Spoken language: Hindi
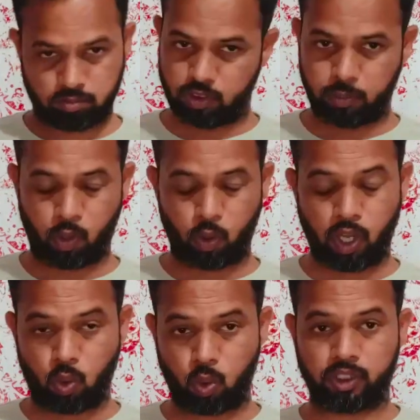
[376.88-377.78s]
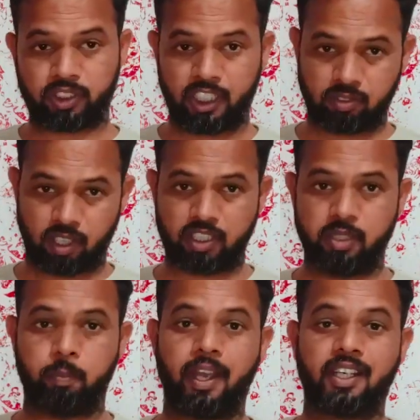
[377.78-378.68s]
दीपक हुड्डा को हो सकता है इस बार
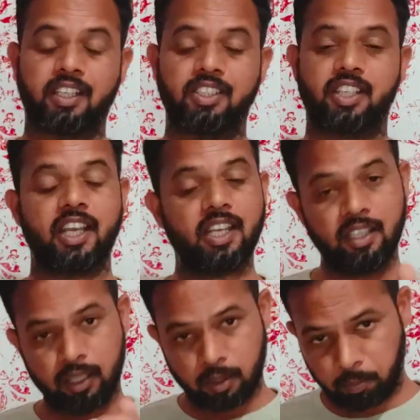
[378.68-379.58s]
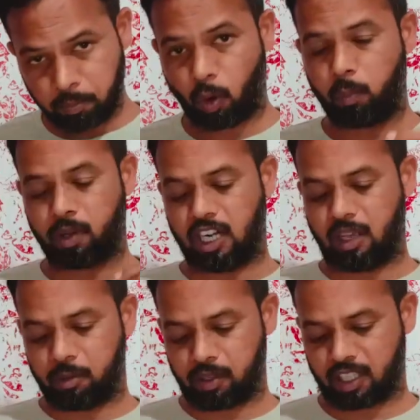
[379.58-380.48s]
इंपैक्ट की जगह प्रॉपर
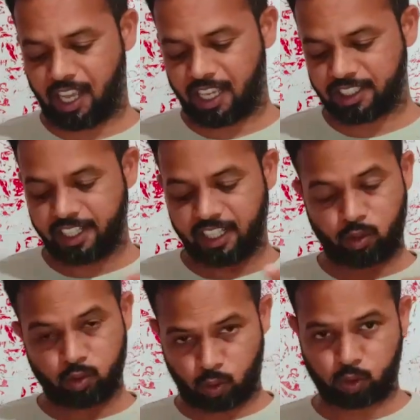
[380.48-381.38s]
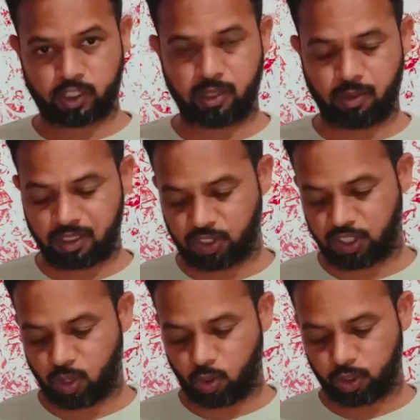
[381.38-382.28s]
इलेवन में खिलाया जाए अगर उनसे कुछ गेंदबाजी
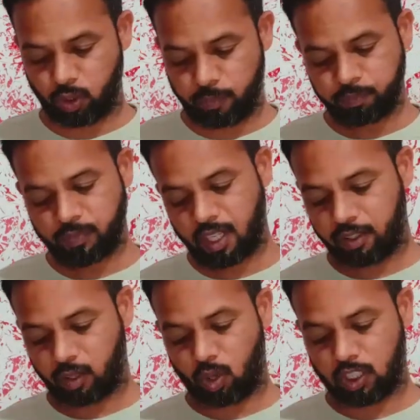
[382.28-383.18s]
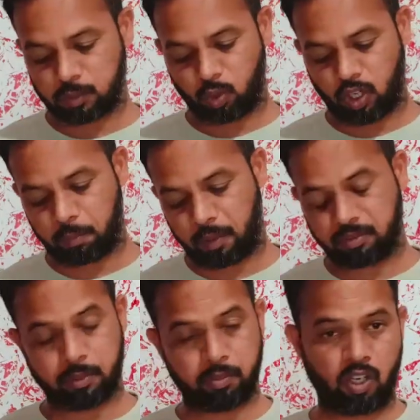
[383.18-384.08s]
चाहिए होगी तो निकोलस पूरन प्रभ
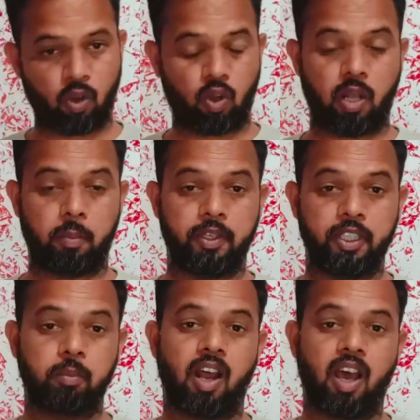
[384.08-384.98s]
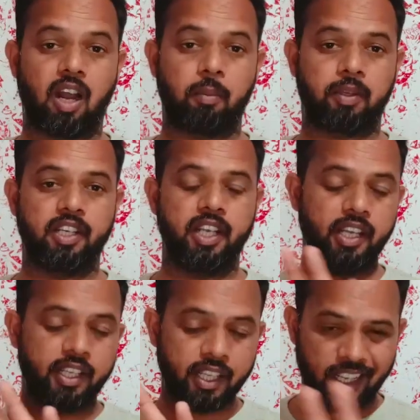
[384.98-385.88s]
सिमरन और हरप्रीत बरार आपके लिए
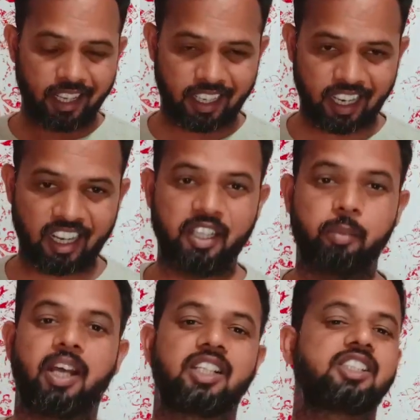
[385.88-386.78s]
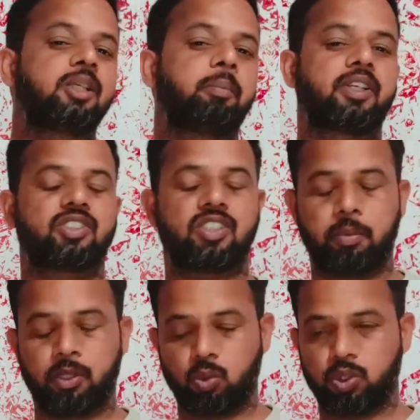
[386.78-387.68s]
ग्रैंड लीग में अच्छी पिक
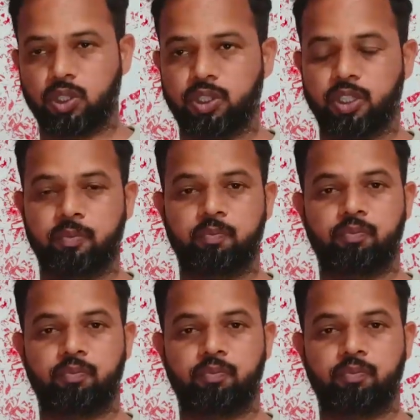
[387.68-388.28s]
साबित हो सकते हैं